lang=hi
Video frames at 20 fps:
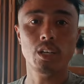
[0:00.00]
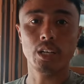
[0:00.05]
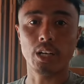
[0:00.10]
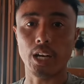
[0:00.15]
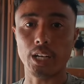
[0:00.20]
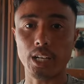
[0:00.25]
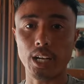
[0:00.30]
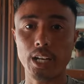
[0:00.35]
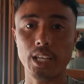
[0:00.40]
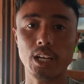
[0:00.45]

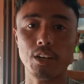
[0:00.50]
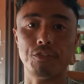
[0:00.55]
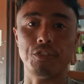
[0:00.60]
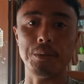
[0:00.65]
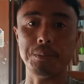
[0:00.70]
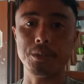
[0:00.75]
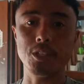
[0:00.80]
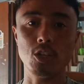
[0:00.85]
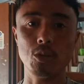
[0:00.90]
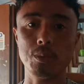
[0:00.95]
कटाने का
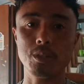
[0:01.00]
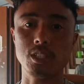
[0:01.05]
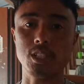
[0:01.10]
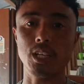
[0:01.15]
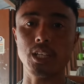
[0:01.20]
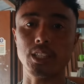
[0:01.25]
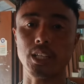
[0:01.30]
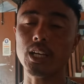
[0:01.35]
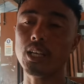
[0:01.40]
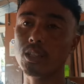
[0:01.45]
फिफ्टी रुपीज़
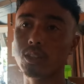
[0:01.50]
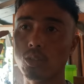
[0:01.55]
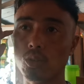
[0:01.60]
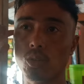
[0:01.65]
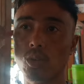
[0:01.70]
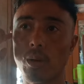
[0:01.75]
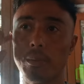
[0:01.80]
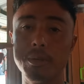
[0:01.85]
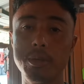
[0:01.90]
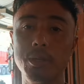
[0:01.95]
लेता है
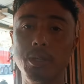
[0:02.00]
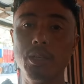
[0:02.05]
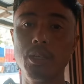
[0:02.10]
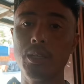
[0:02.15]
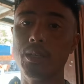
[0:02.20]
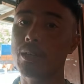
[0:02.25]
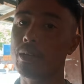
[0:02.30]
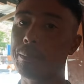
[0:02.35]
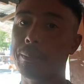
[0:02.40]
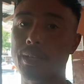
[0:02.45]
तो अभी
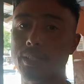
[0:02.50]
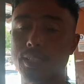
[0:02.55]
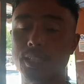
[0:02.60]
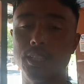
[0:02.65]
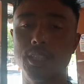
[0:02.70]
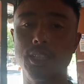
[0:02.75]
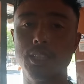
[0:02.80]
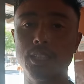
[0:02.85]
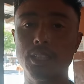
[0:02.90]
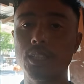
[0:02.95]
पैसा
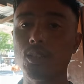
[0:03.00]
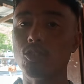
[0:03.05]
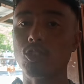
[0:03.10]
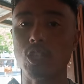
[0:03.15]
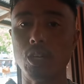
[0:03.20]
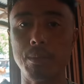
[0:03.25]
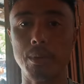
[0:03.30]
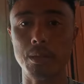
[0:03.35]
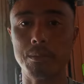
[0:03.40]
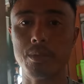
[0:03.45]
दे देते
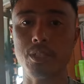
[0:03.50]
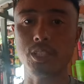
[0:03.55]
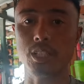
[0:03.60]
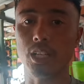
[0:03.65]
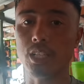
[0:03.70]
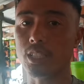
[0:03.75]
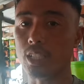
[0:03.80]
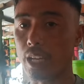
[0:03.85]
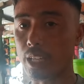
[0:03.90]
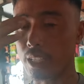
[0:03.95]
उसके बाद फिर
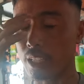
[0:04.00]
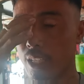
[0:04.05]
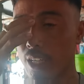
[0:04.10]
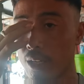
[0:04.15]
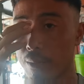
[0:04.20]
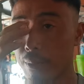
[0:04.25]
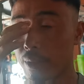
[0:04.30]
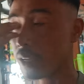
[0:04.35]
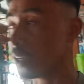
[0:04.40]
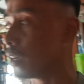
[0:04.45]
चले जाएंगे घर पे